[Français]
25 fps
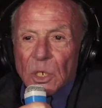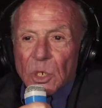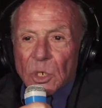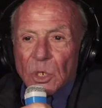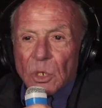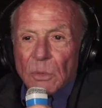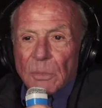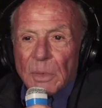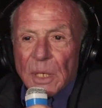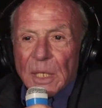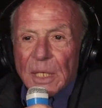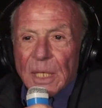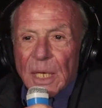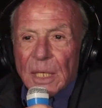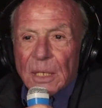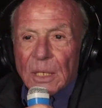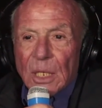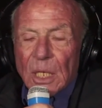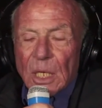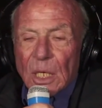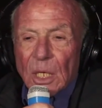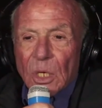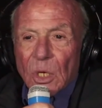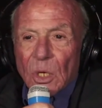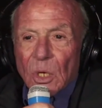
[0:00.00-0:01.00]

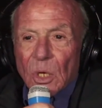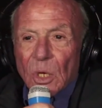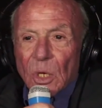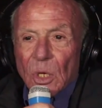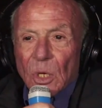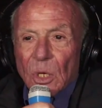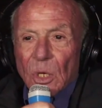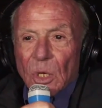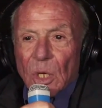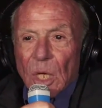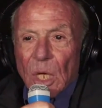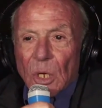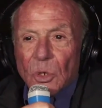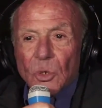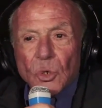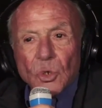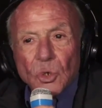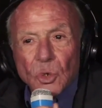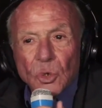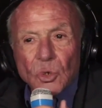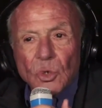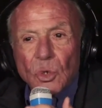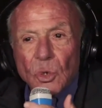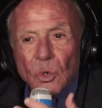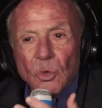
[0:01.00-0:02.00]
médiatique quelque
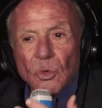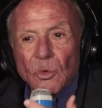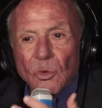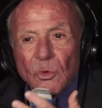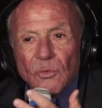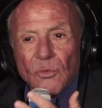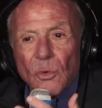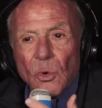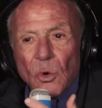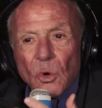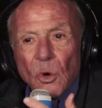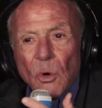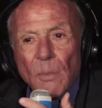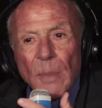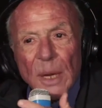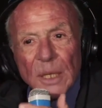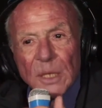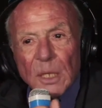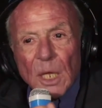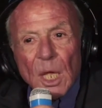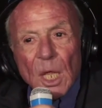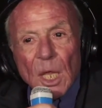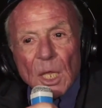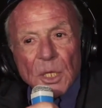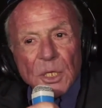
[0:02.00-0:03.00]
chose que nous devons combattre.
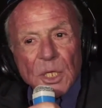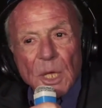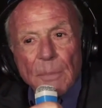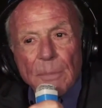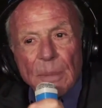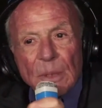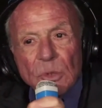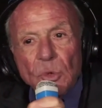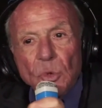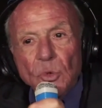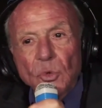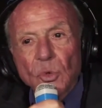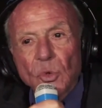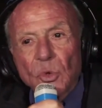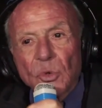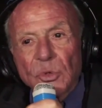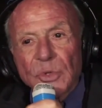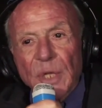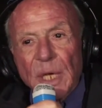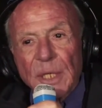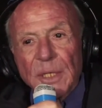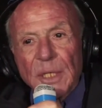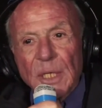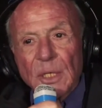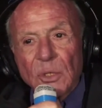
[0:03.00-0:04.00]
C'est pas du tout
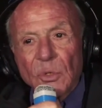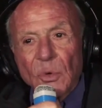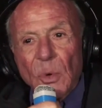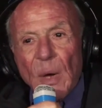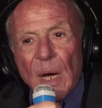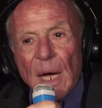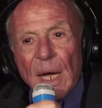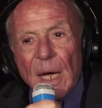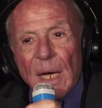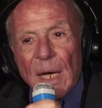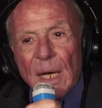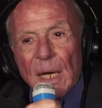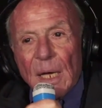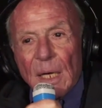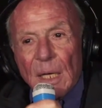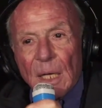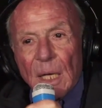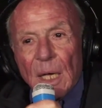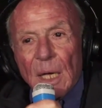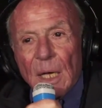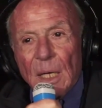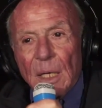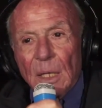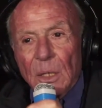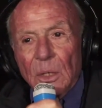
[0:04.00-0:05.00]
contradictoire. Comment, comment
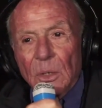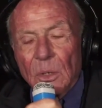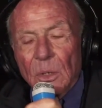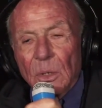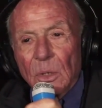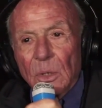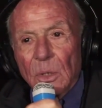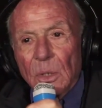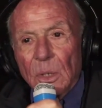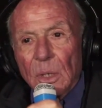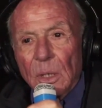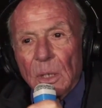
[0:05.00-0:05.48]
on peut combattre